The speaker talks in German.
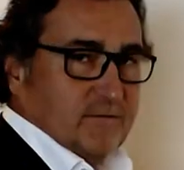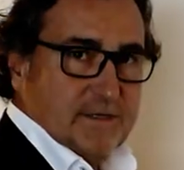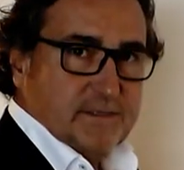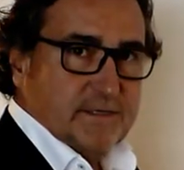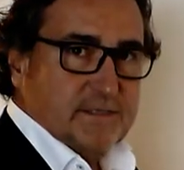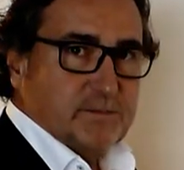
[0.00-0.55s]

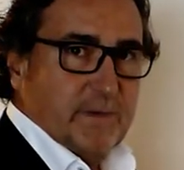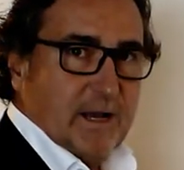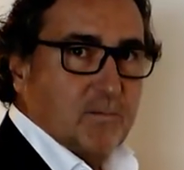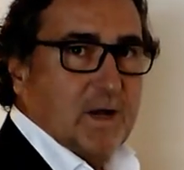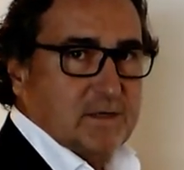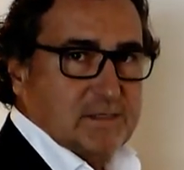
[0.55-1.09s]

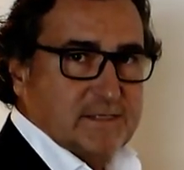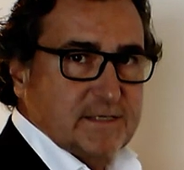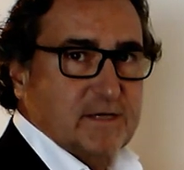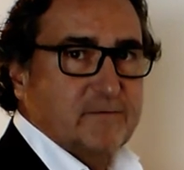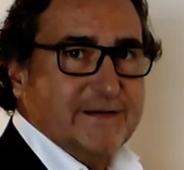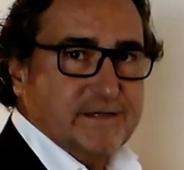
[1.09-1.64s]
Qualitätsmerkmal ist
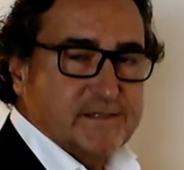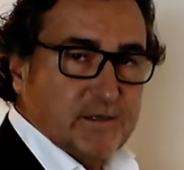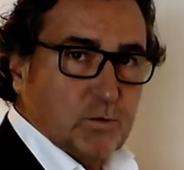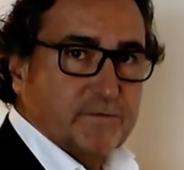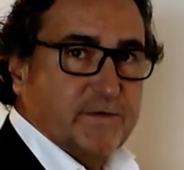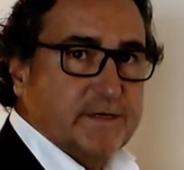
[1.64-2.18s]
sicher, wenn diese
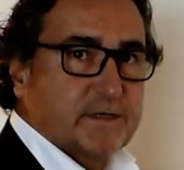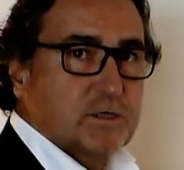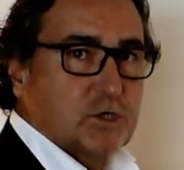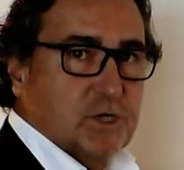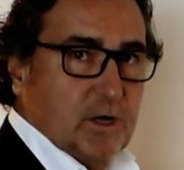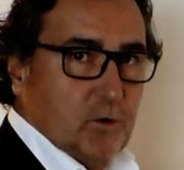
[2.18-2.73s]
Rückwände
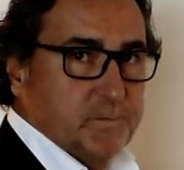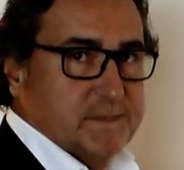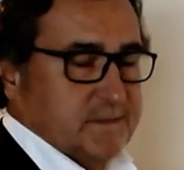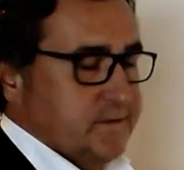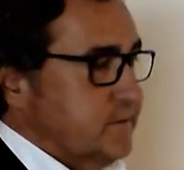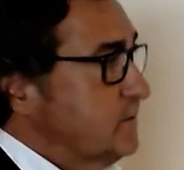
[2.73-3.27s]
geschraubt
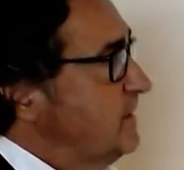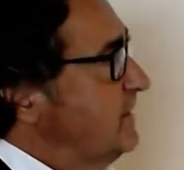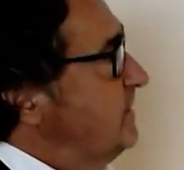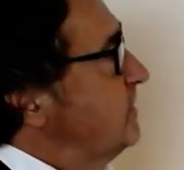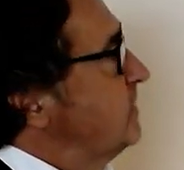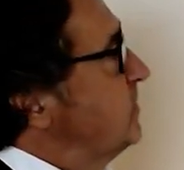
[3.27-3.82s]
sind.
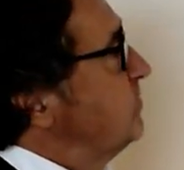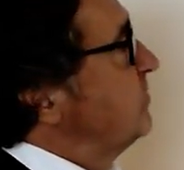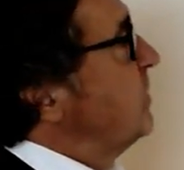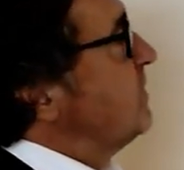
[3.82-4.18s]
Ähm,